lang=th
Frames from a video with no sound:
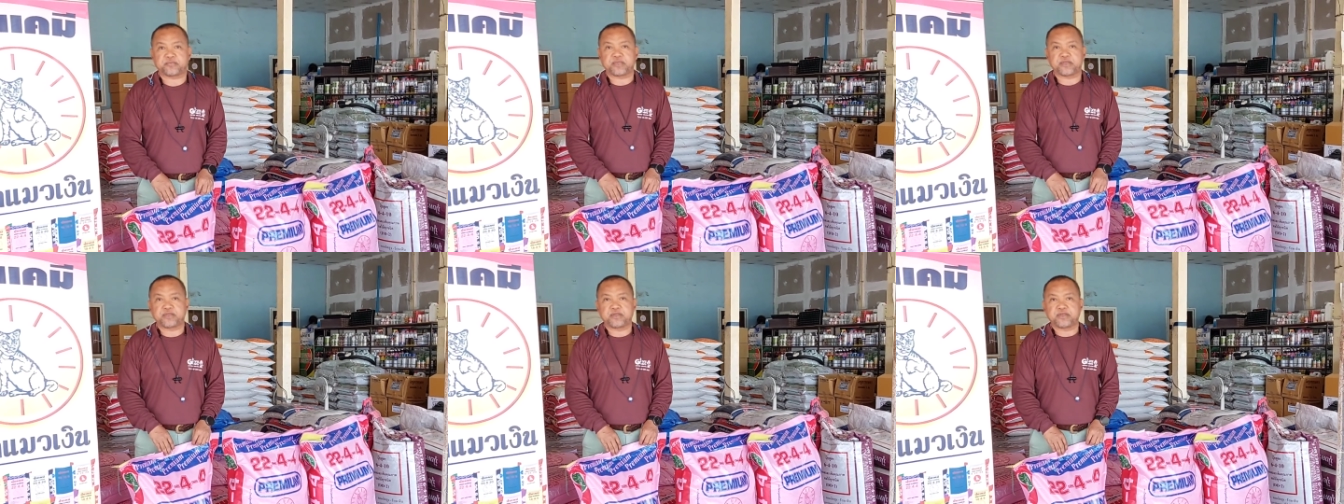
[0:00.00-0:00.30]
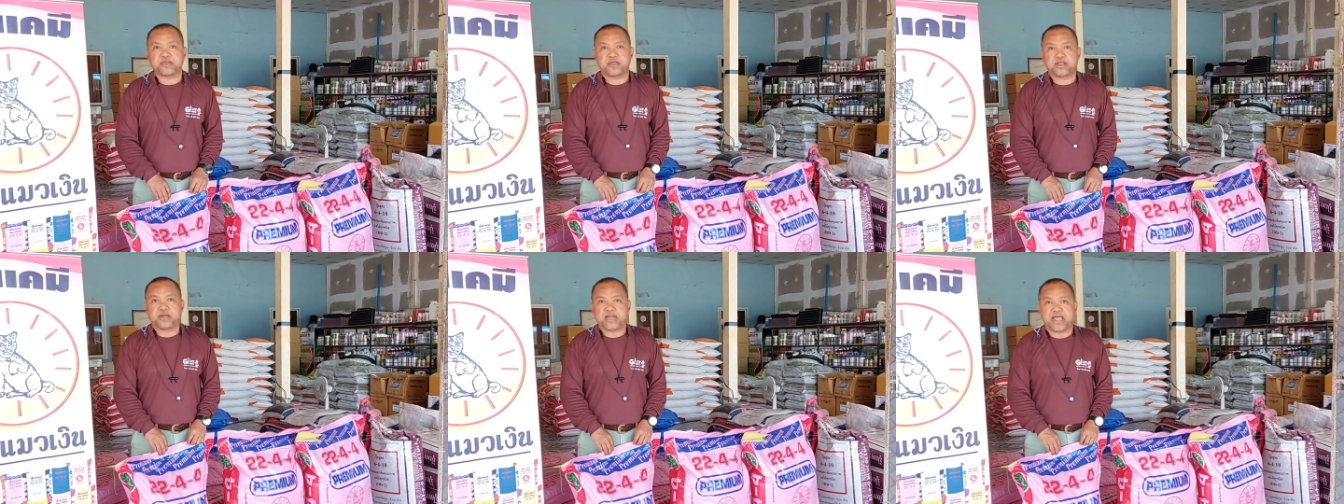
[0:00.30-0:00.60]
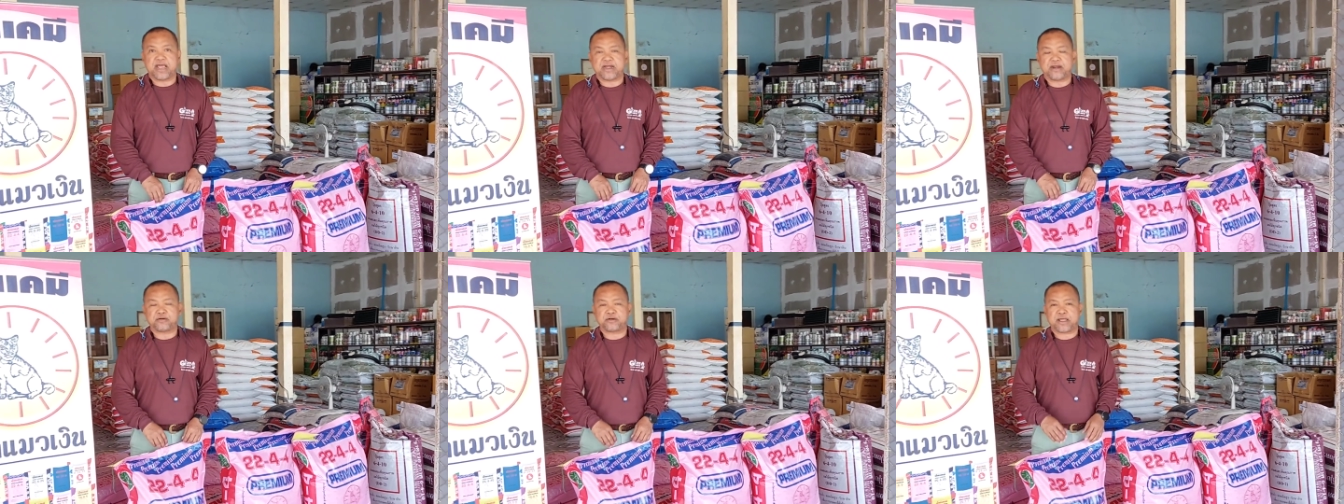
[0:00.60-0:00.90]
ครับผ
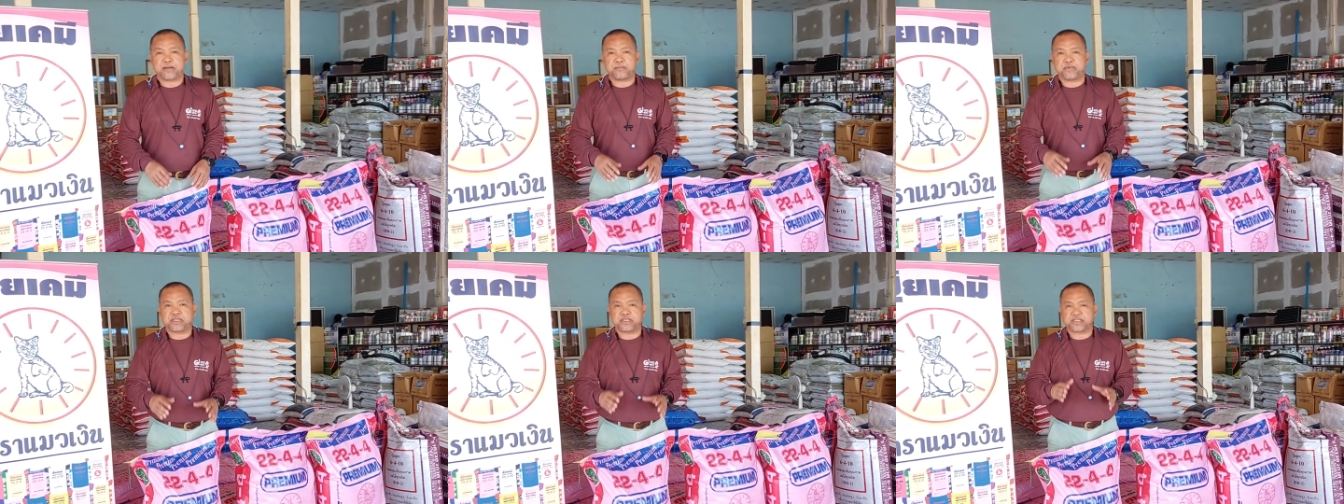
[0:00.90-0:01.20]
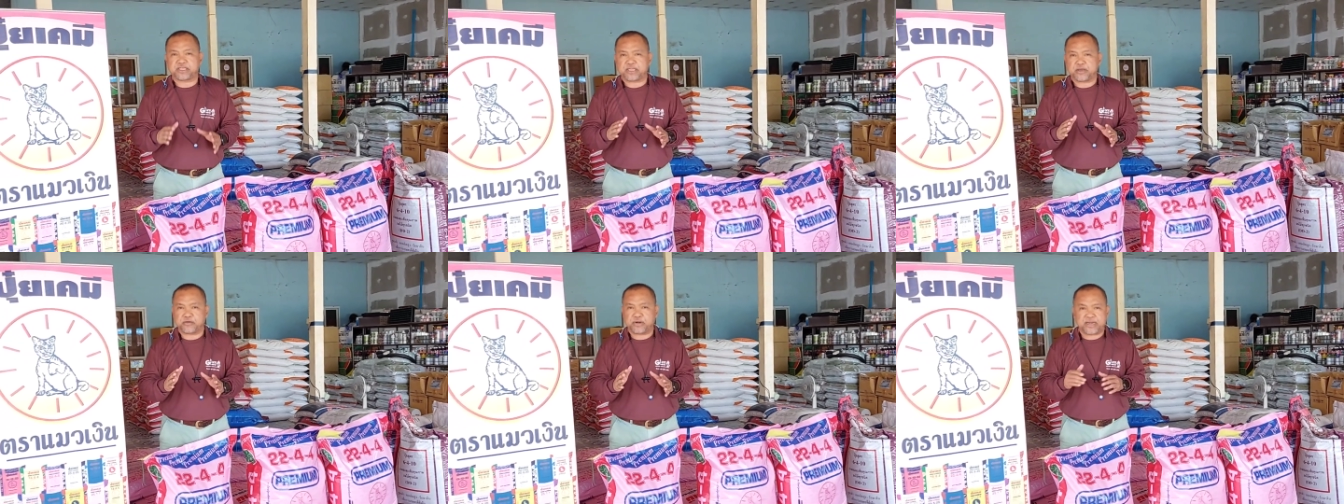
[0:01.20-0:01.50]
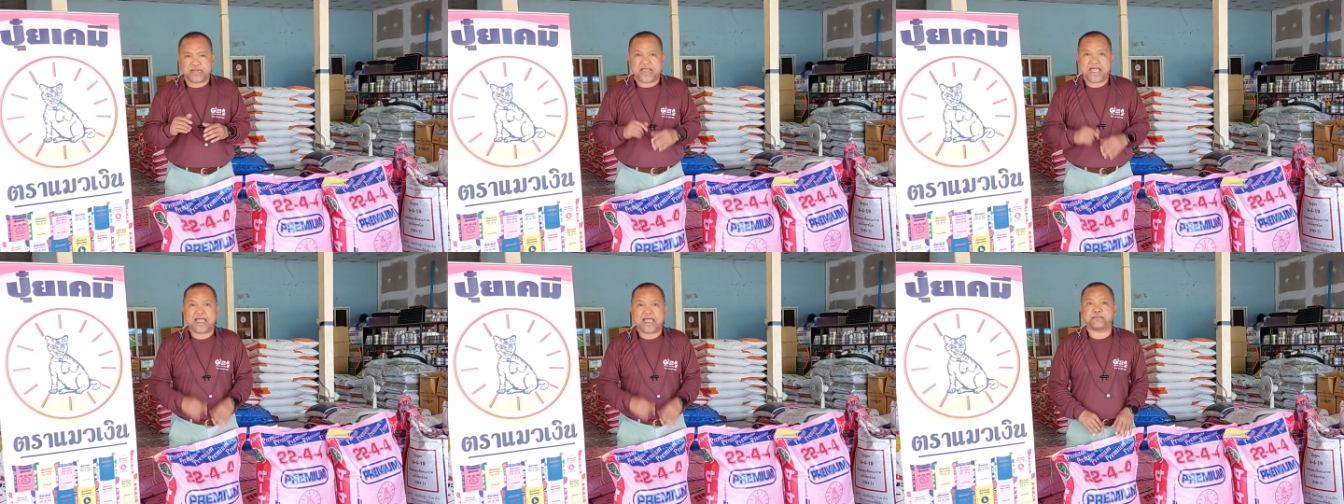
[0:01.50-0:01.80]
มแล้วทำให้เขียว
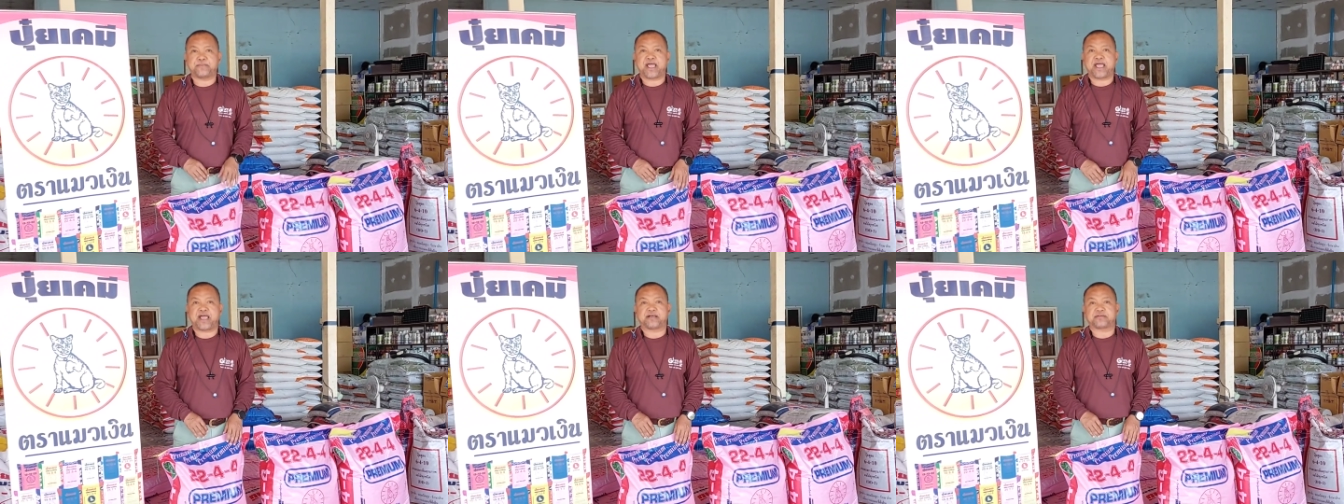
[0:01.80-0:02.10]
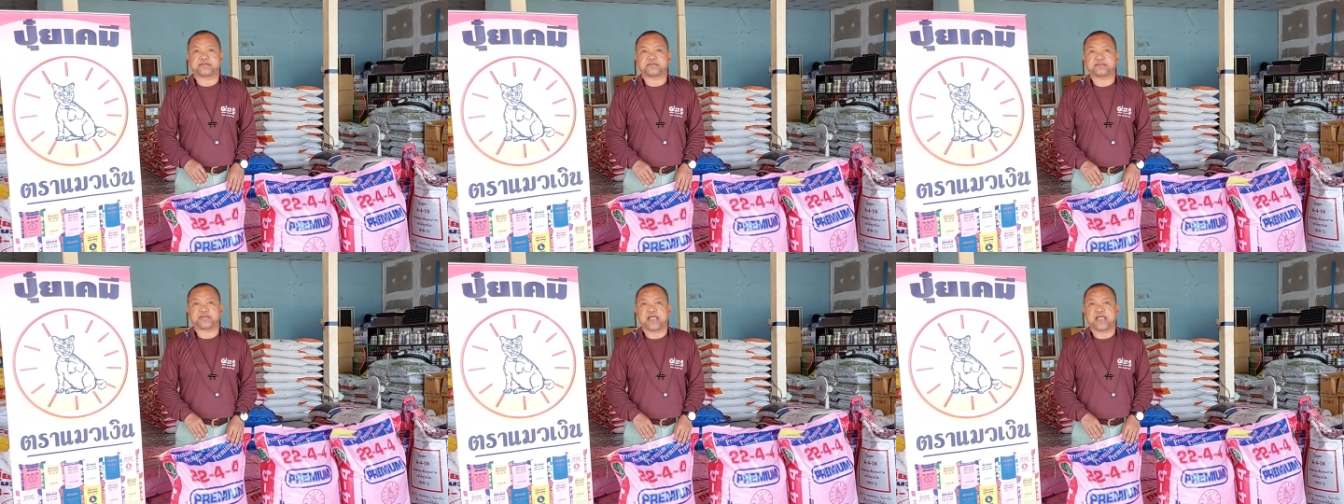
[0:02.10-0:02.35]
ได้นานมาก